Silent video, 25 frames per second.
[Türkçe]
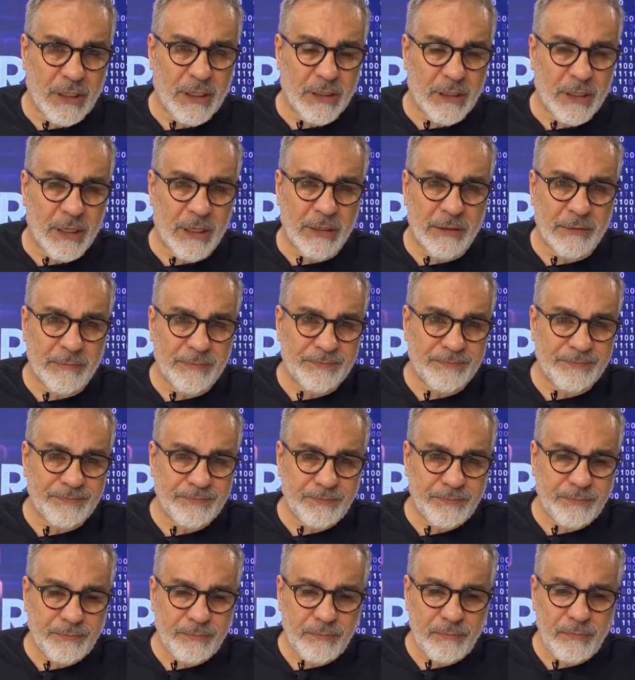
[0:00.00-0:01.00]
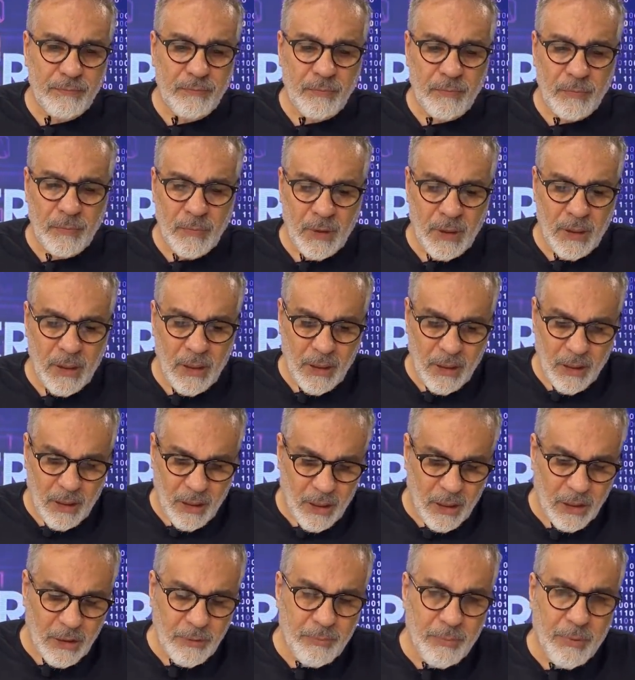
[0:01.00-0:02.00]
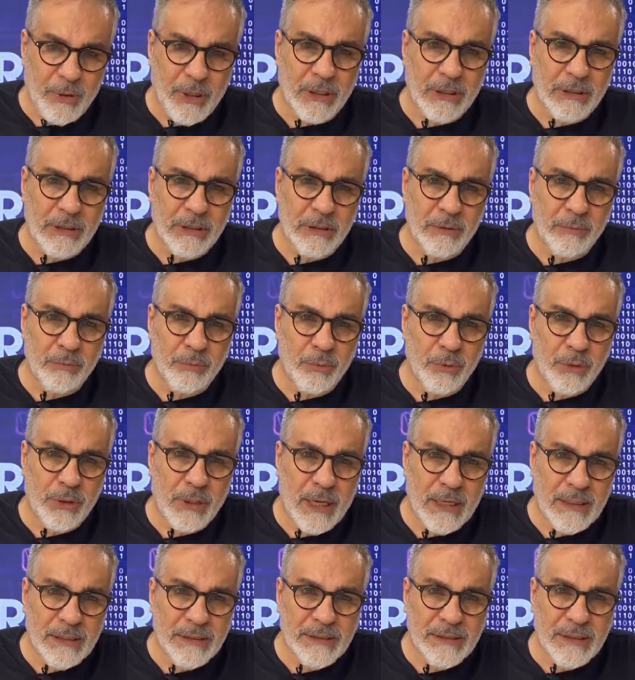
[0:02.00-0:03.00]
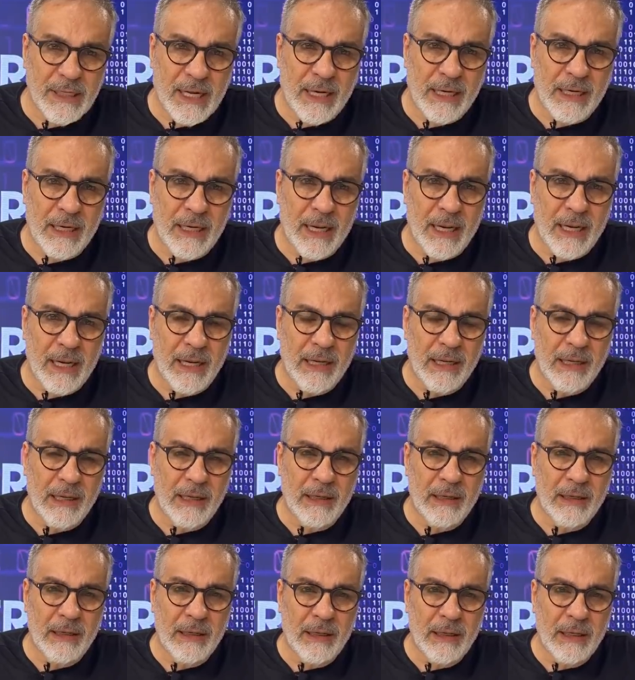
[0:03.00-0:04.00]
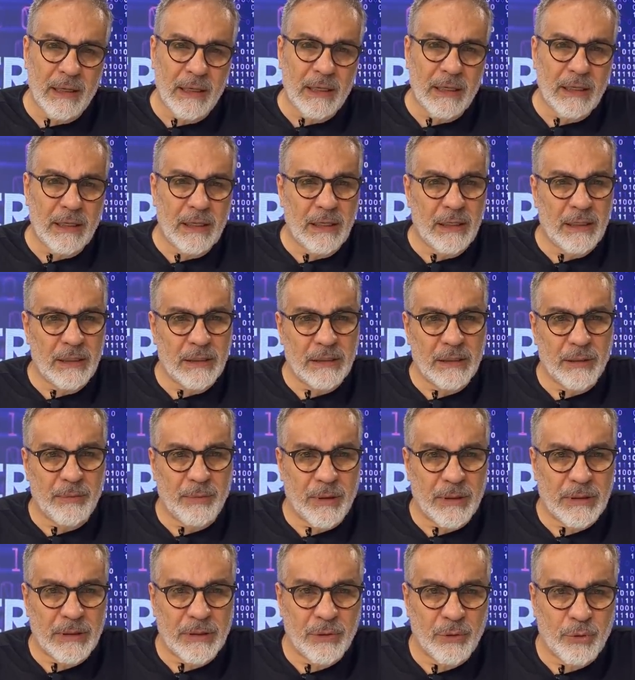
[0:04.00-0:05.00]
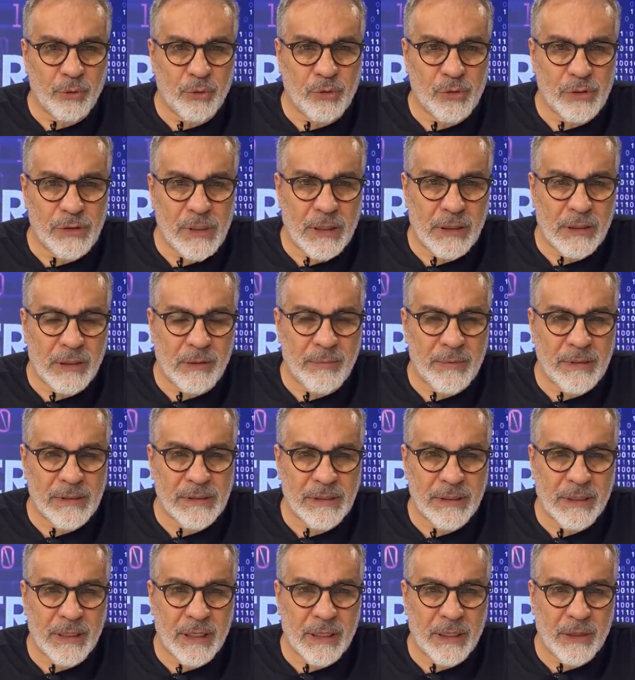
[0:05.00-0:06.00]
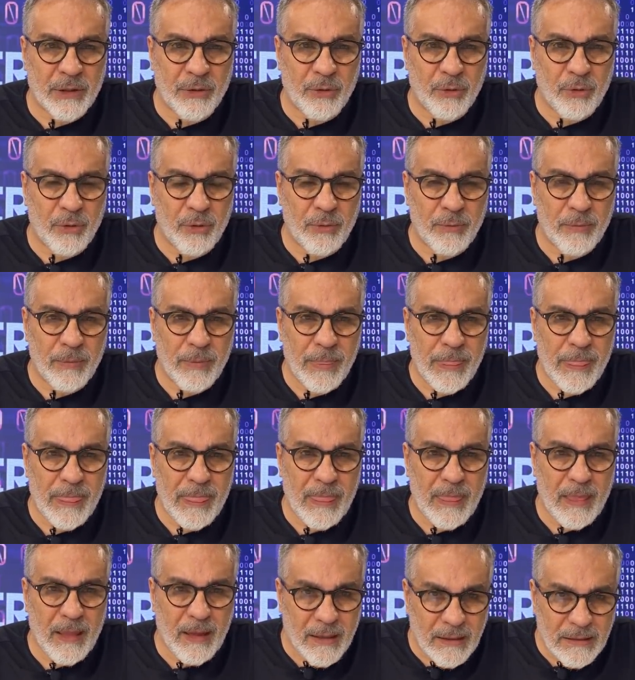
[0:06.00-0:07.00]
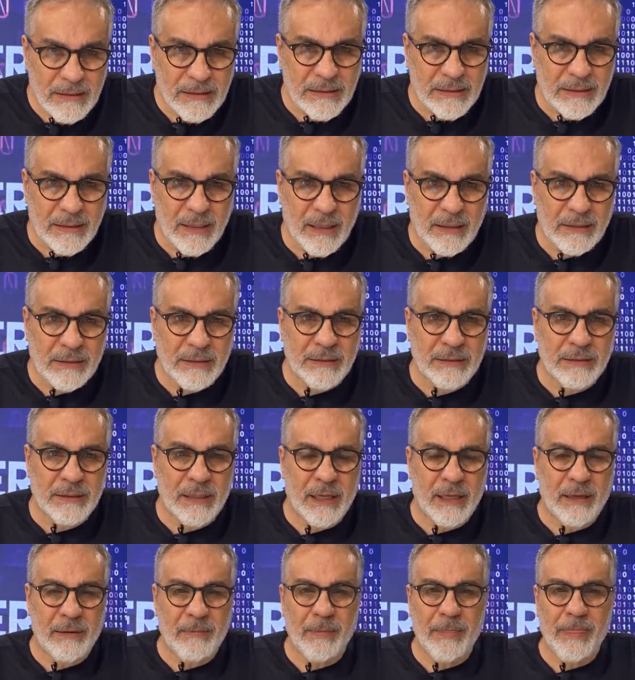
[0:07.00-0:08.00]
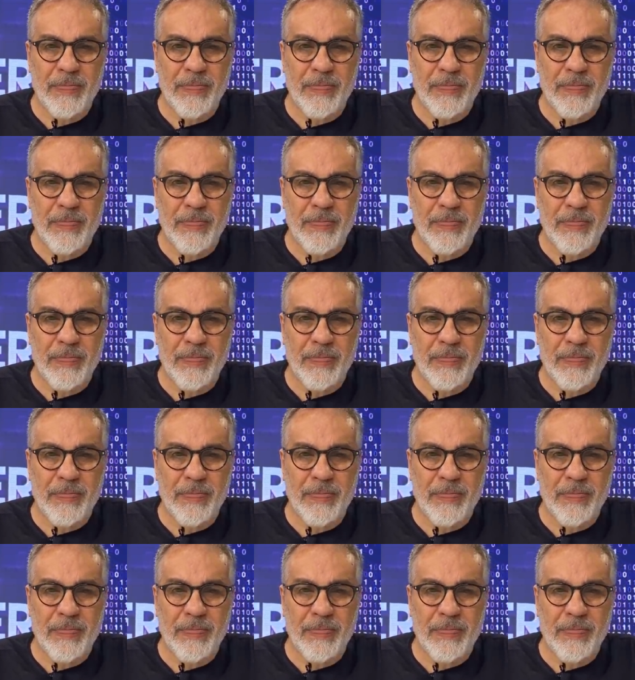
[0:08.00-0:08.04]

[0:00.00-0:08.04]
kadar AK Parti'nin bu gençlerle irtibatını güçlendirmesi gerekiyor. Aksi takdirde